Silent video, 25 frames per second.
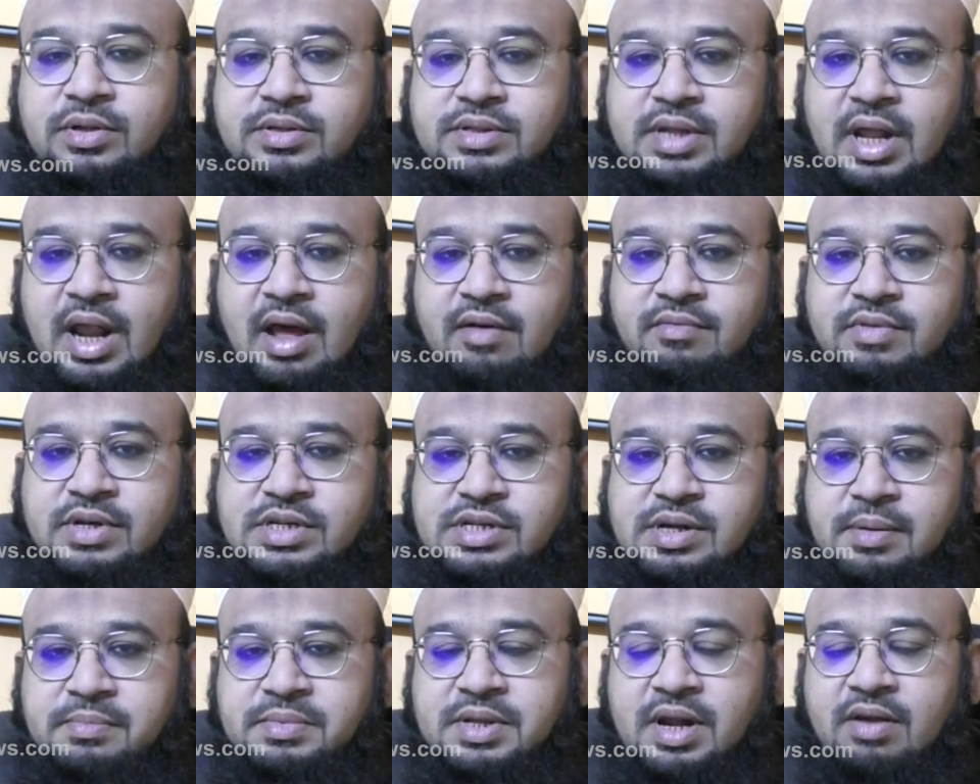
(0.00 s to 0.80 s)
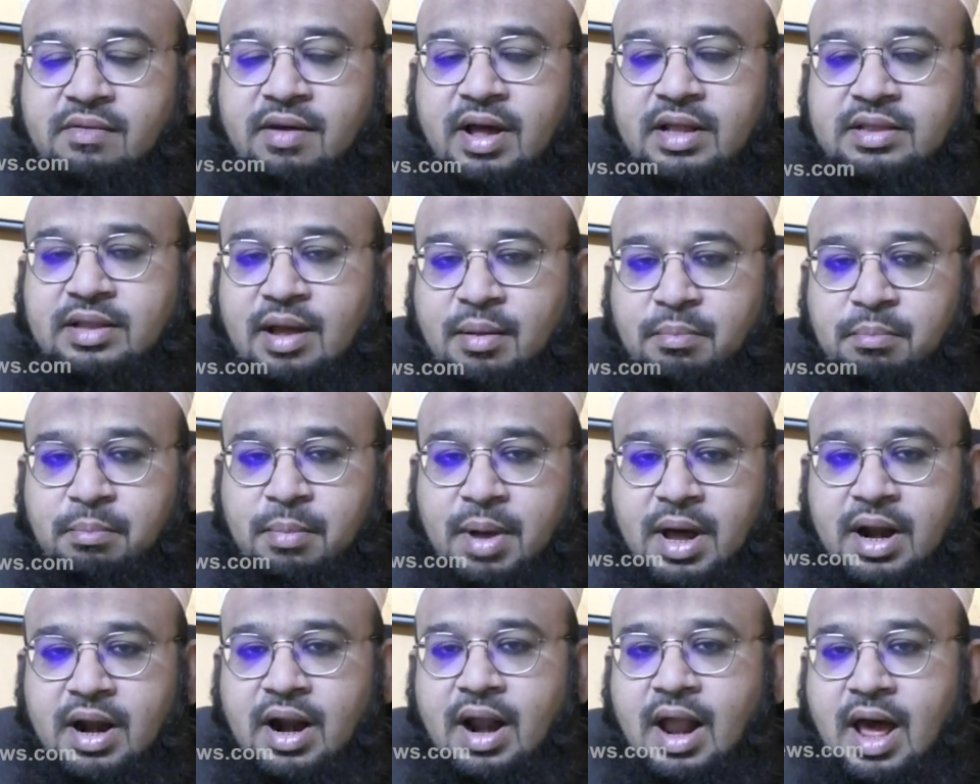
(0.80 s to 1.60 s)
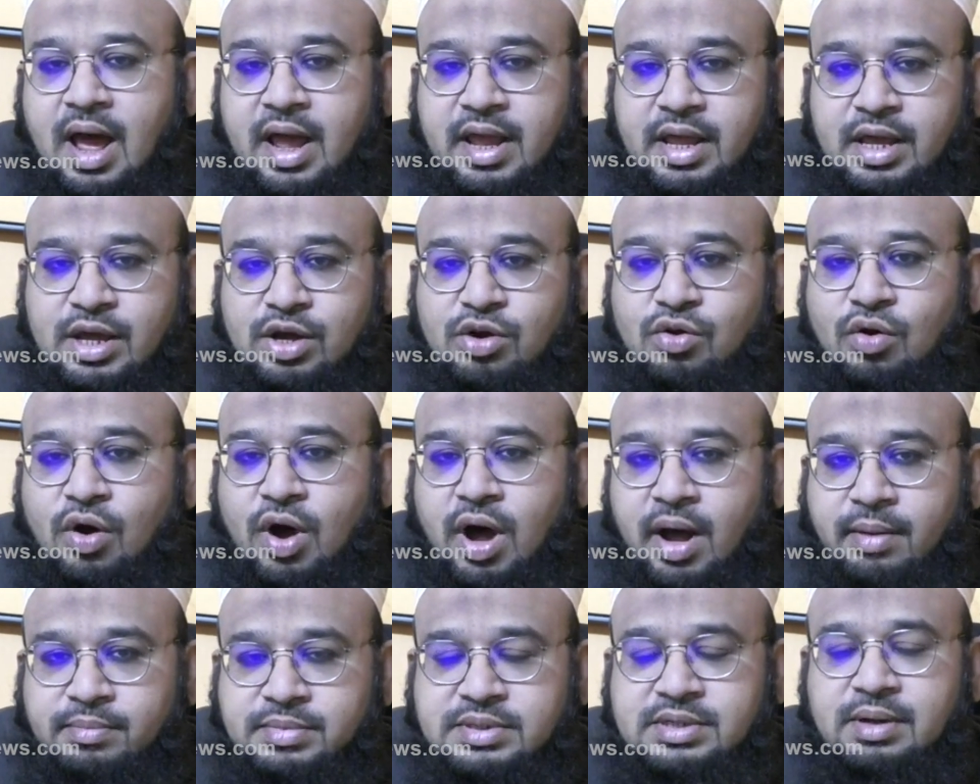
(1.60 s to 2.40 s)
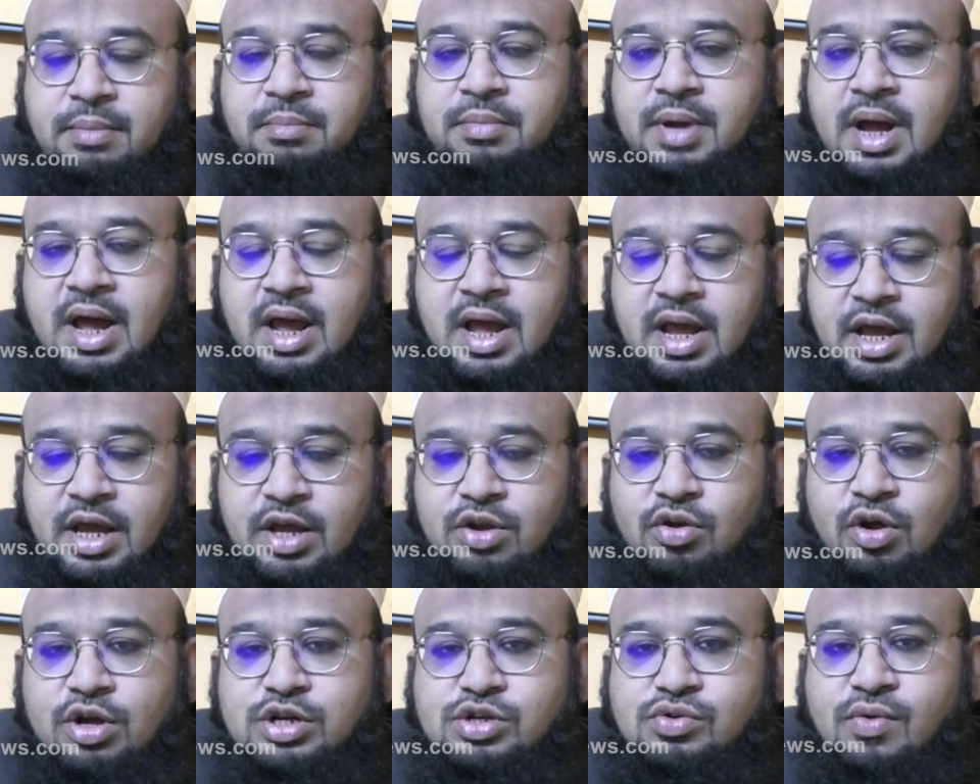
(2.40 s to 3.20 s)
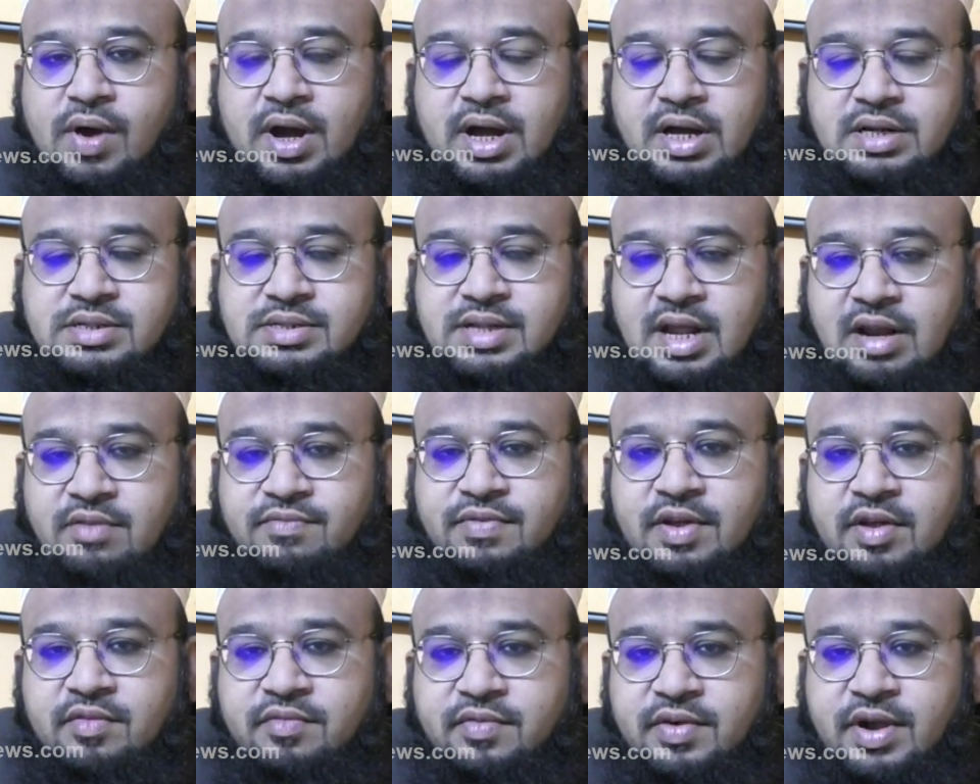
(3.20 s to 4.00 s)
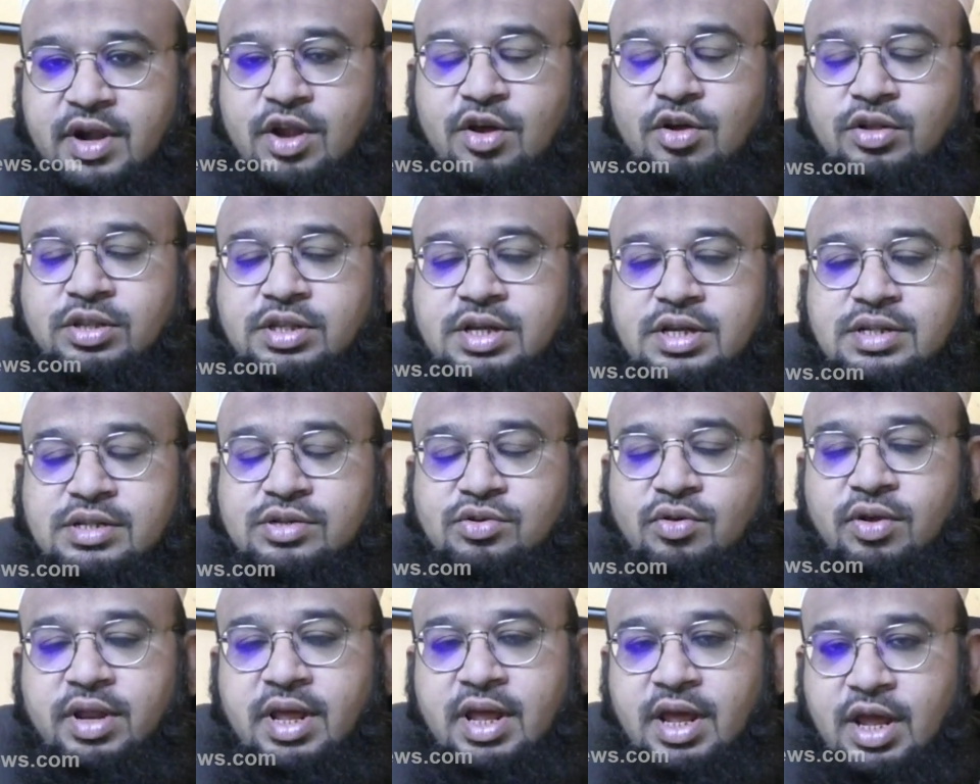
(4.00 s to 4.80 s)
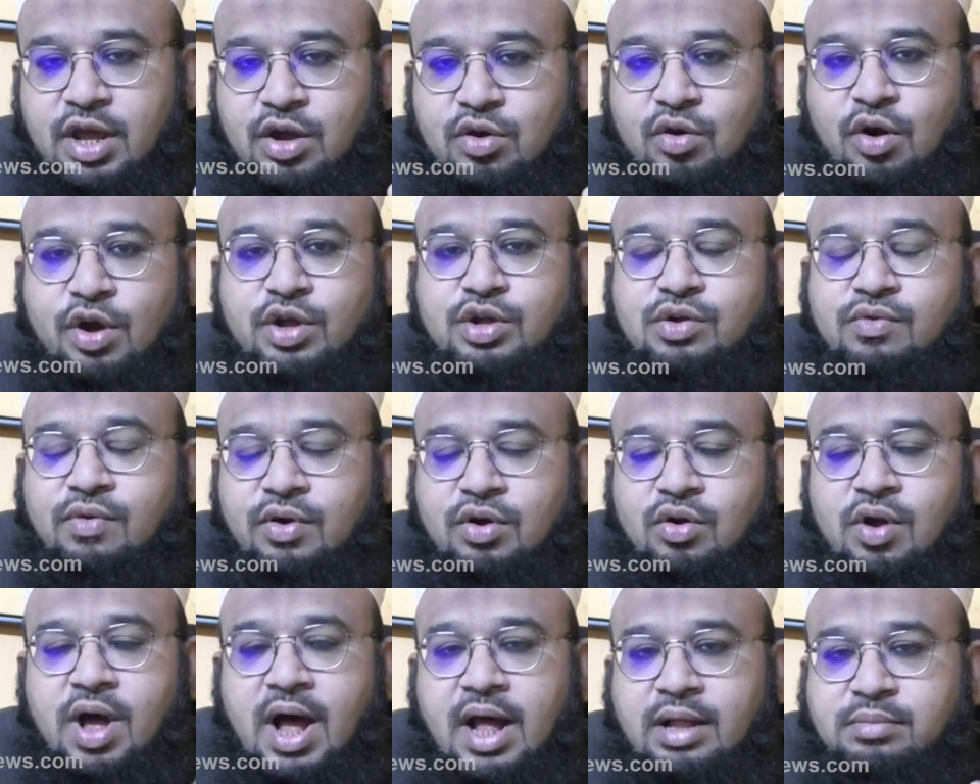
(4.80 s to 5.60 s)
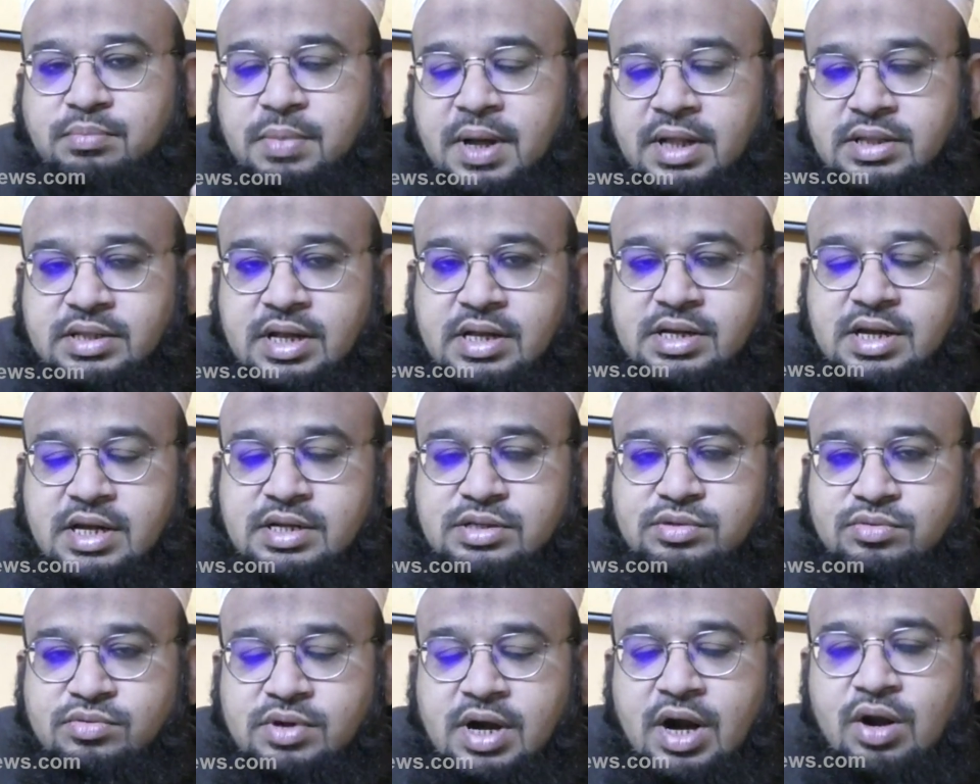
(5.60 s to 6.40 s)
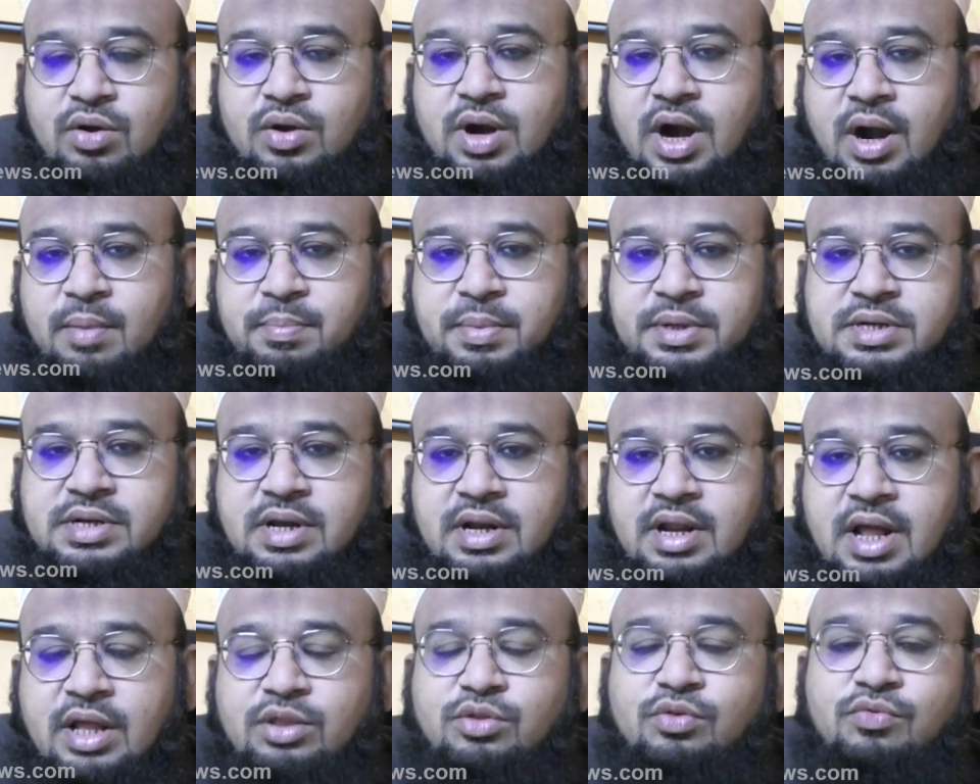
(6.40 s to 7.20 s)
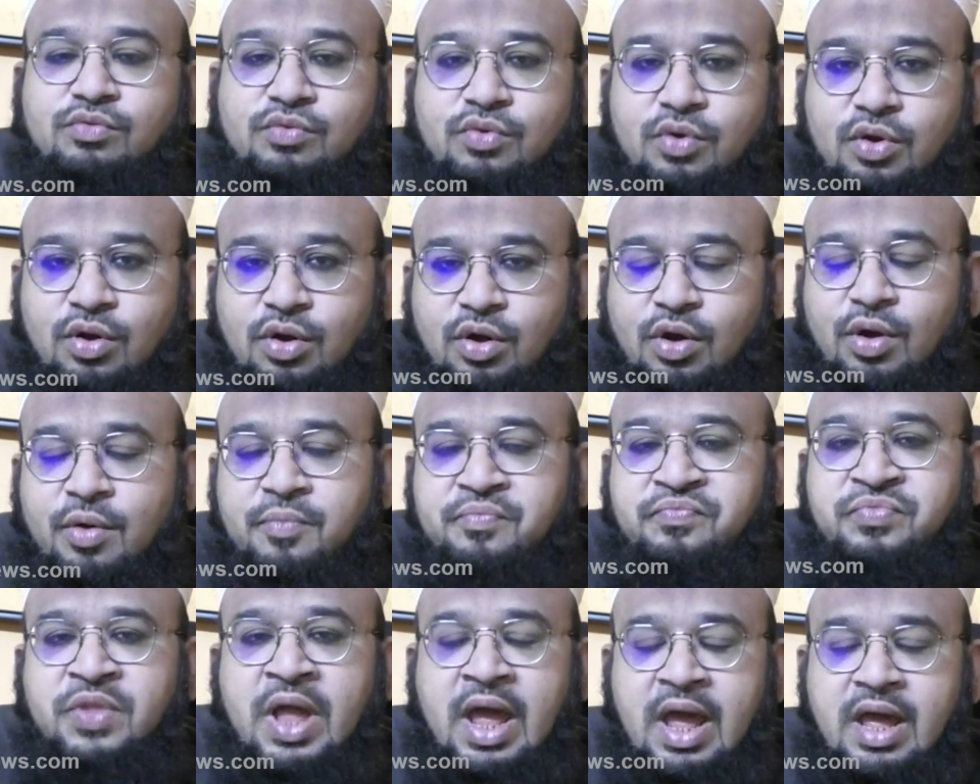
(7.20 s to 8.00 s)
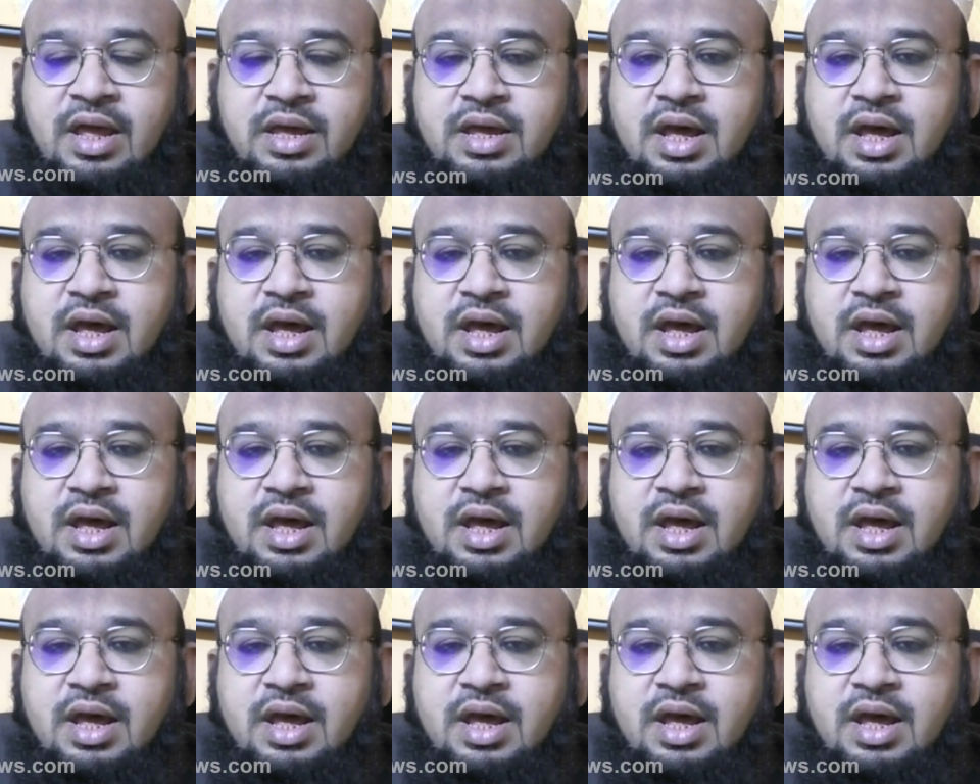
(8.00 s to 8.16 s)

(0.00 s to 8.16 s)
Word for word: అబ్దుల్సలాం విషయం తర్వాత మరలా ఇంకో అంశం ఈరోజు ఒక సెల్ఫీ వీడియో తీసుకొని ఇంకో యువకుడు ఆత్మహత్య చేసుకున్నాడు కడప జిల్లా దువ్వూరులో